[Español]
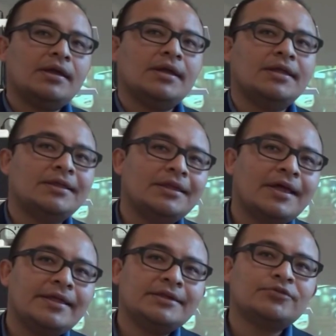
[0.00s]
que
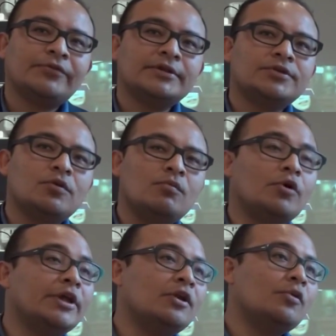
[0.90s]
Identidades ofreció un
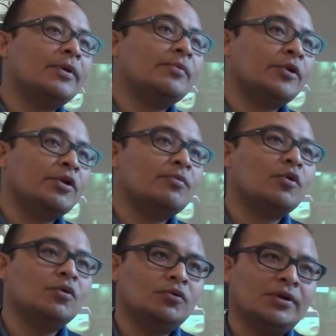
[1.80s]
modelo para el
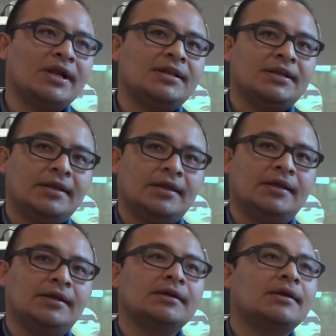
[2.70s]
periodismo cultural
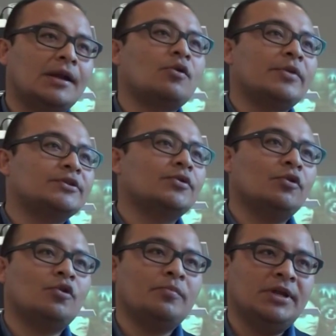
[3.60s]
eh, al comienzo
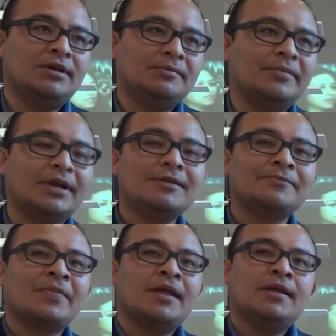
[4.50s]
de los 2000, ¿verdad?
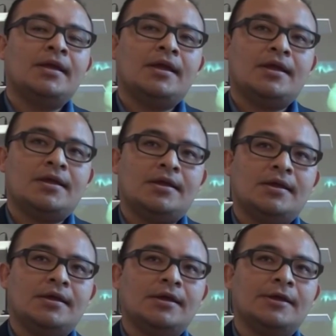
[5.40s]

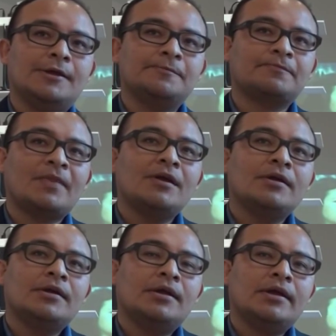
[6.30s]
Eh,
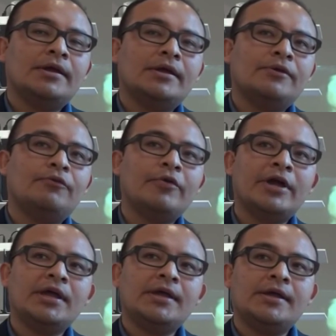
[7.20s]

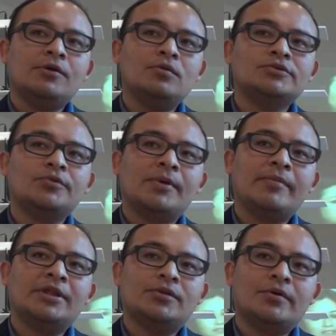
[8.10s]
fue eh, un
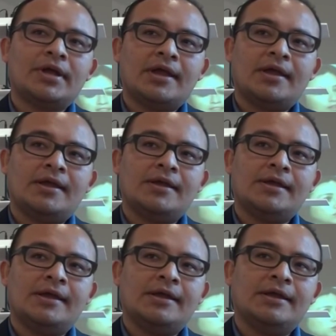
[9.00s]
suplemento
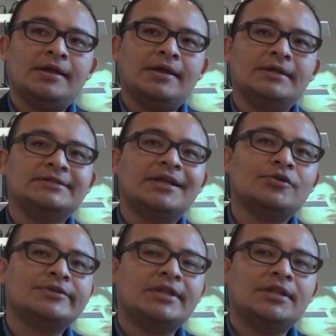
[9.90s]
que en
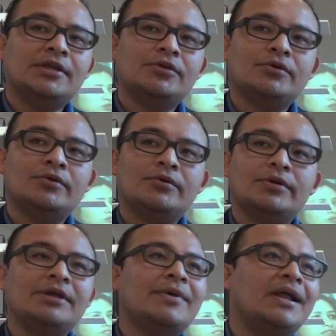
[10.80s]
cierto
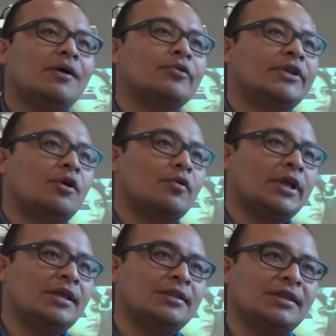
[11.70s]
sentido iba a
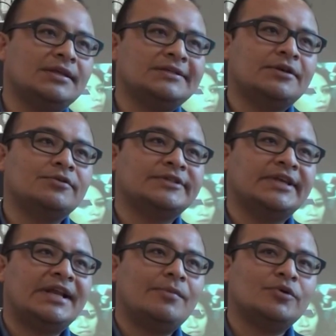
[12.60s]
contracorriente, si
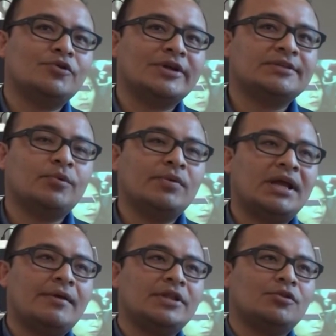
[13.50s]
consideramos lo que se
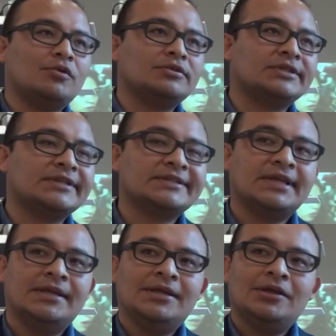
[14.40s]
publicaba entonces.
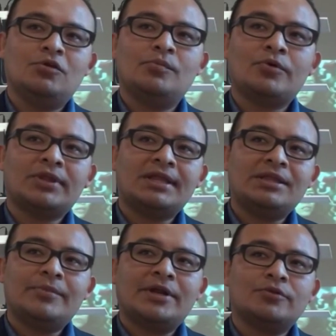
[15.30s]
Lo
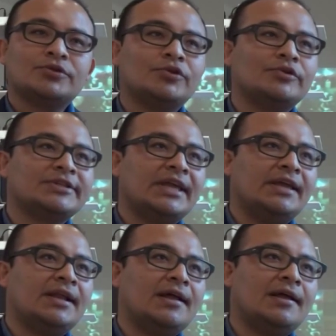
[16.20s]
importante para nosotros
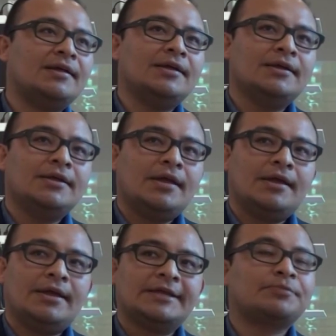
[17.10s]
era
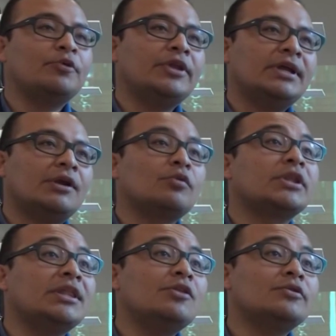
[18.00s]
exponer
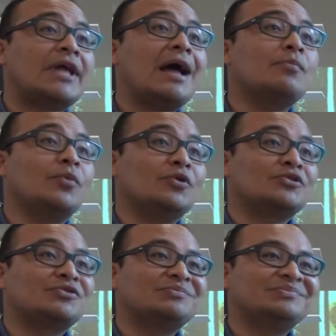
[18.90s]
contenidos
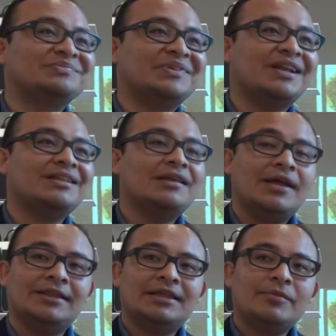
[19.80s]
amplios, ¿verdad?
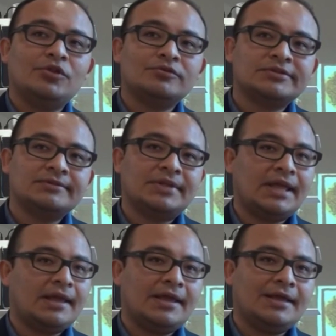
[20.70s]
En términos
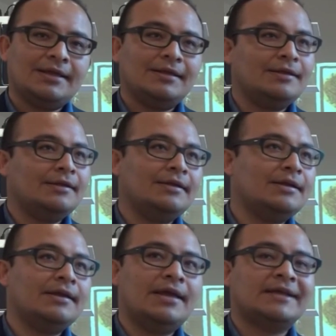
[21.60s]
de
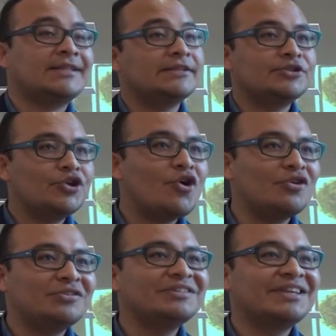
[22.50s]

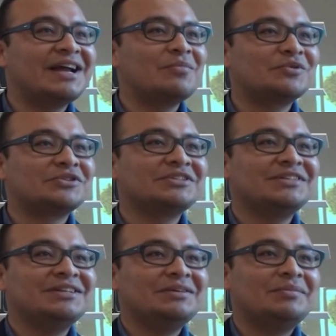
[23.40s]
extensión, digamos,
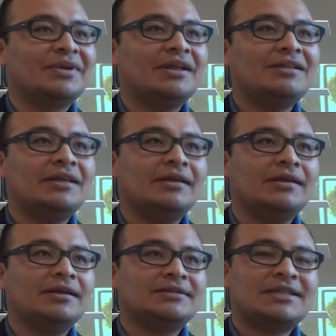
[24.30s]
¿verdad?
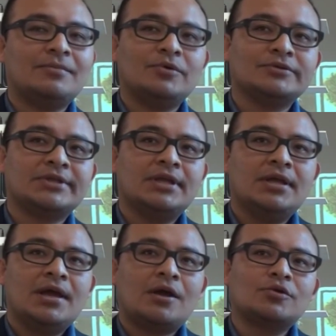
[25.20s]
estamos
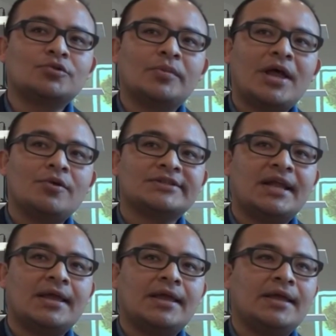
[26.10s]
acostumbrados
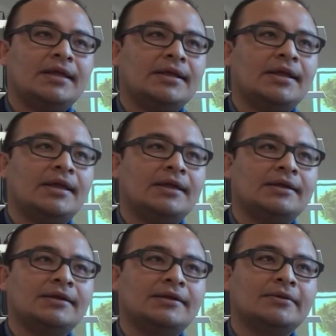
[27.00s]
a leer en